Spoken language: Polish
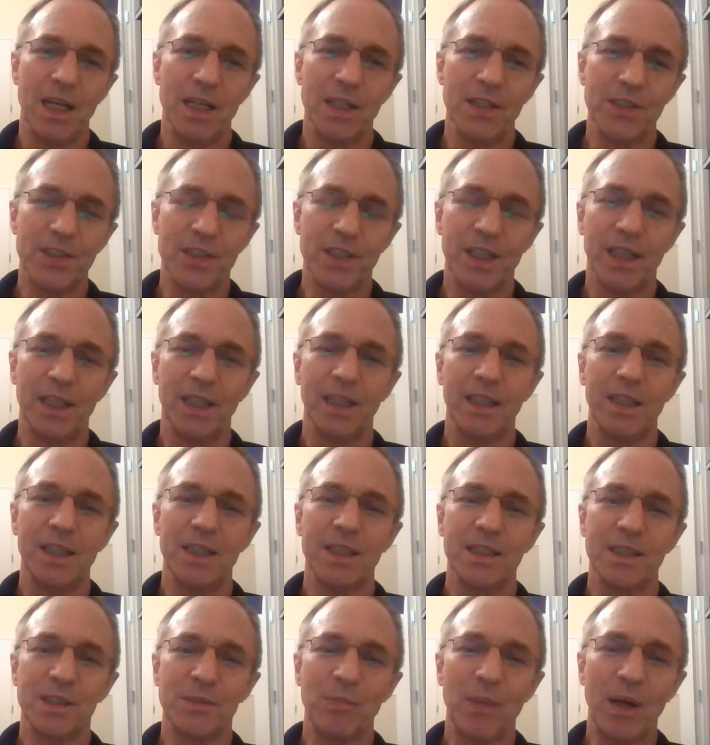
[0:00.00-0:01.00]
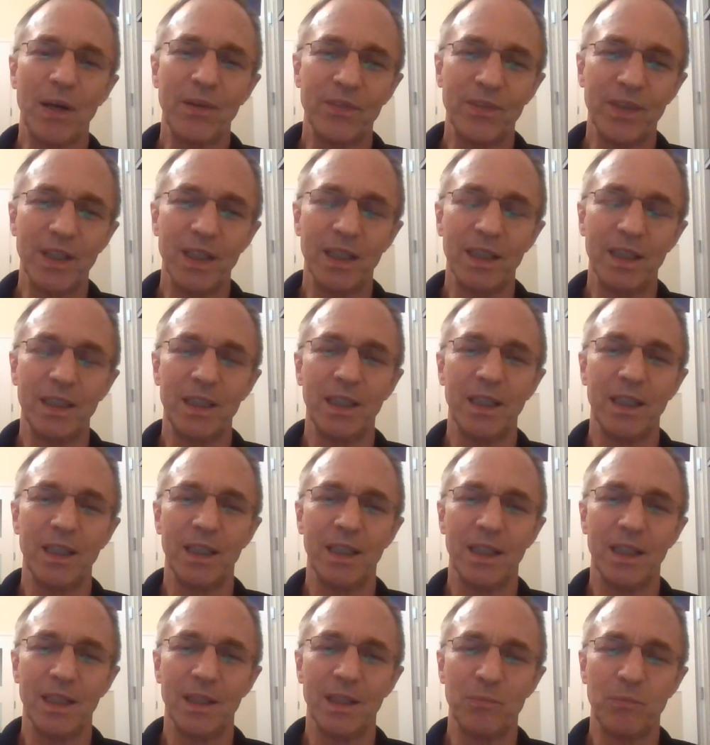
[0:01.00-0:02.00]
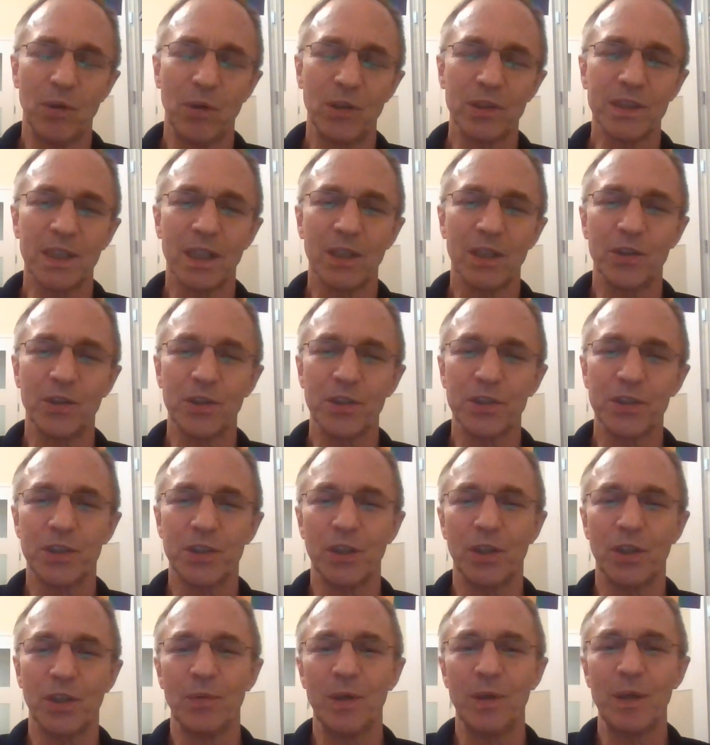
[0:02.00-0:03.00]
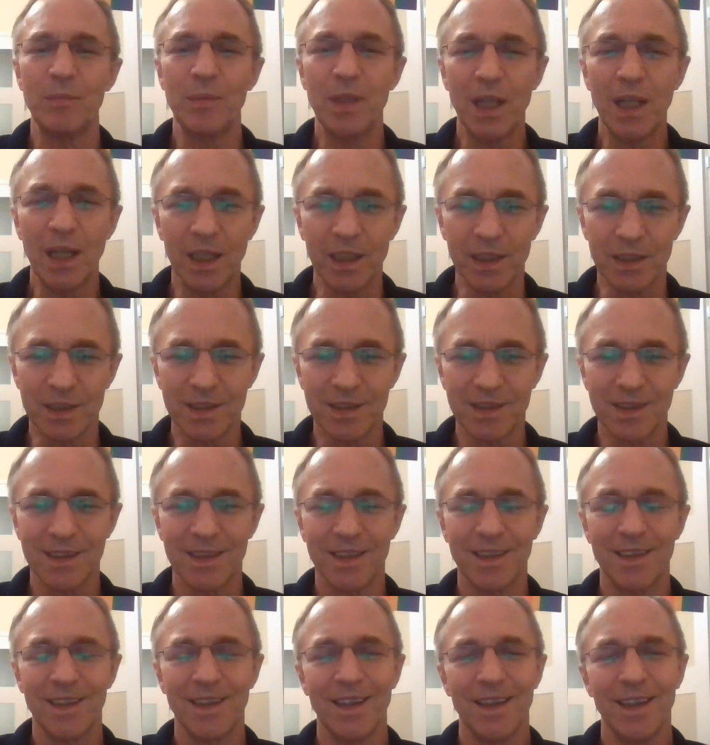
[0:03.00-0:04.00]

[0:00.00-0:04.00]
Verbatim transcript: że zbawienie poza Kościołem jest,